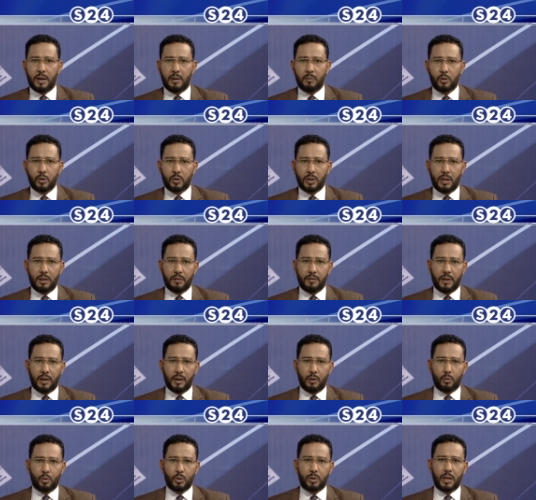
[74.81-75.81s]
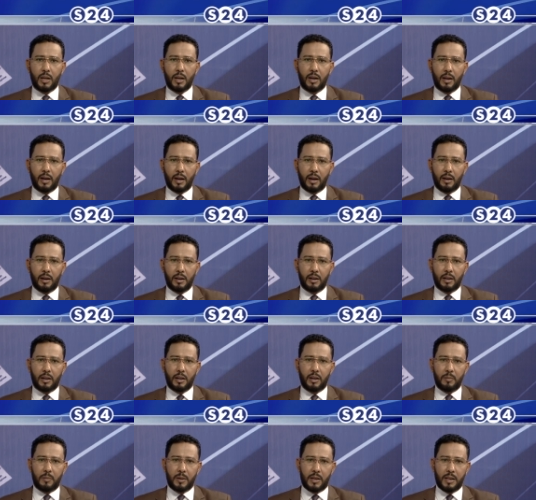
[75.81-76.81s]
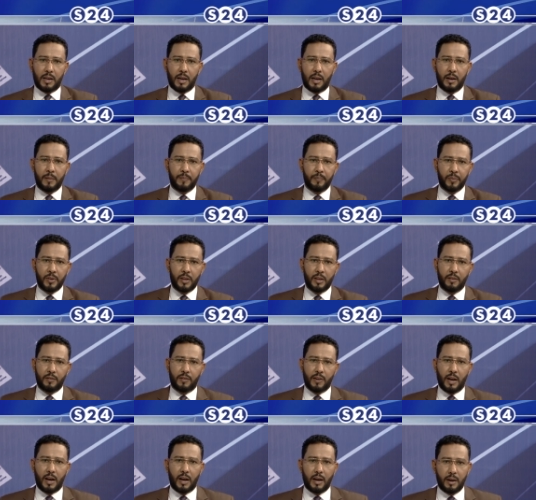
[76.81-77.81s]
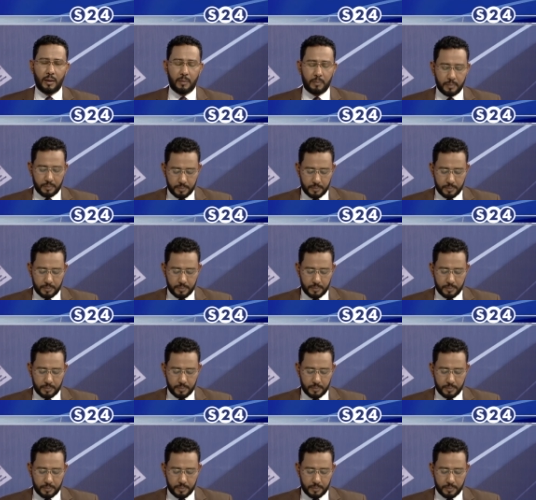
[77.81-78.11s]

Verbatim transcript: مختلف الكتل الإقليمية في العالم